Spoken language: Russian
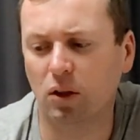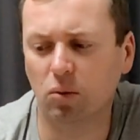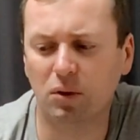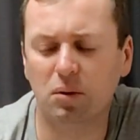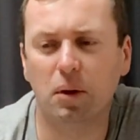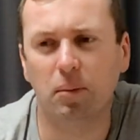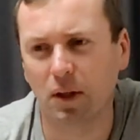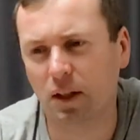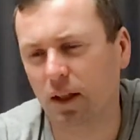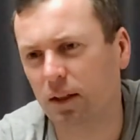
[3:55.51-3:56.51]
нем
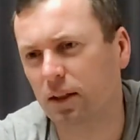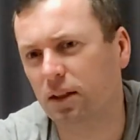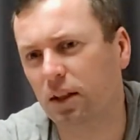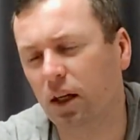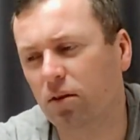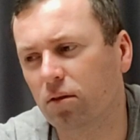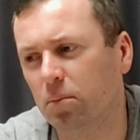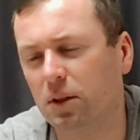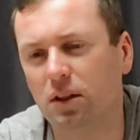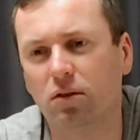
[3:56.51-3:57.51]
эксперименты какие-то ставил,
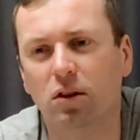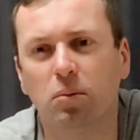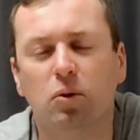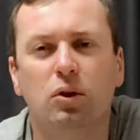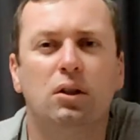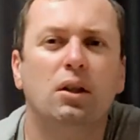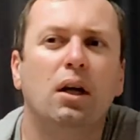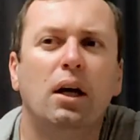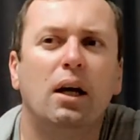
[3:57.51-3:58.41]
выписывал ему эти